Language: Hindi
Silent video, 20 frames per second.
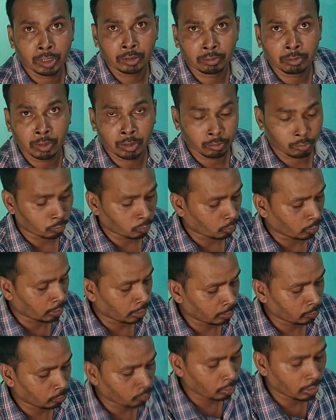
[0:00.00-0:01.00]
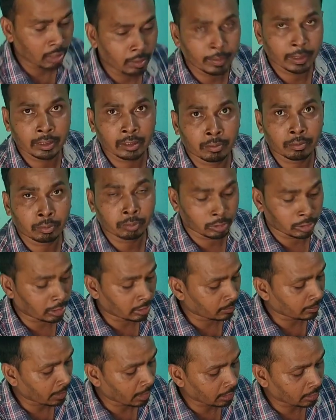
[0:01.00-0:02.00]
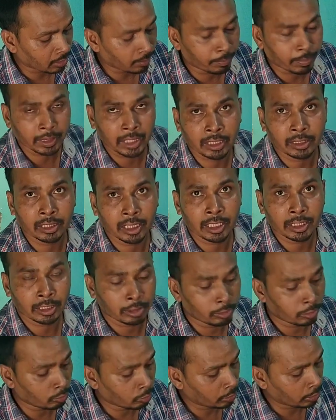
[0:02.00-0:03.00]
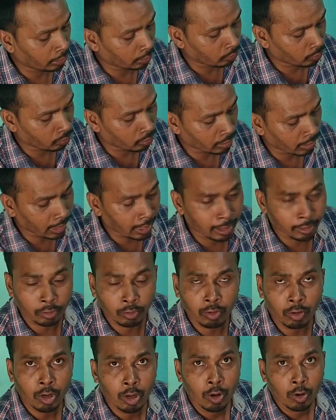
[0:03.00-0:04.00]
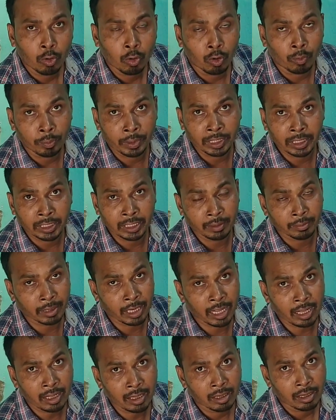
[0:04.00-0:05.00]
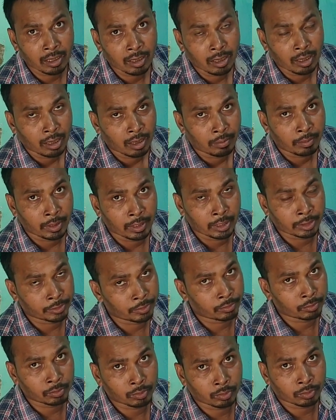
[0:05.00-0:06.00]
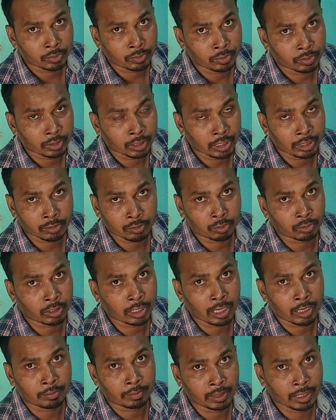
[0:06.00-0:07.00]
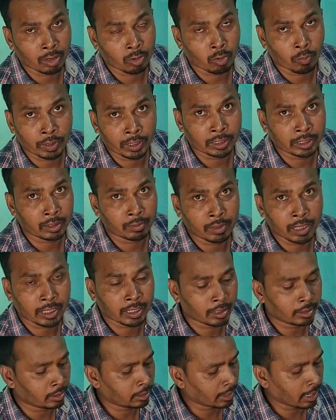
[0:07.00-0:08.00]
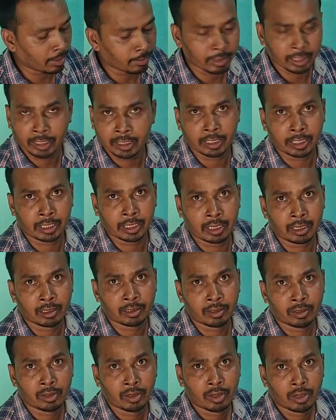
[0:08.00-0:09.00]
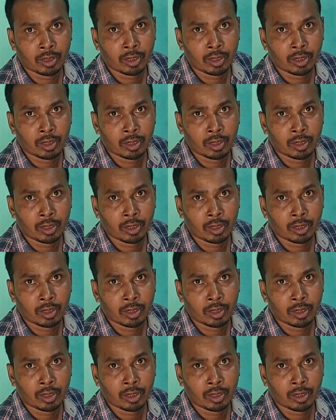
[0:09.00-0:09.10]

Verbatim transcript: पूरा खोले गूगल में तब सर्च मारे तब पता चला कि जो ग्रोनो का है जो ओपन कैमरा में ही सिलेक्ट होता है बिना ओपन कैमरा का ही काम नहीं करेगा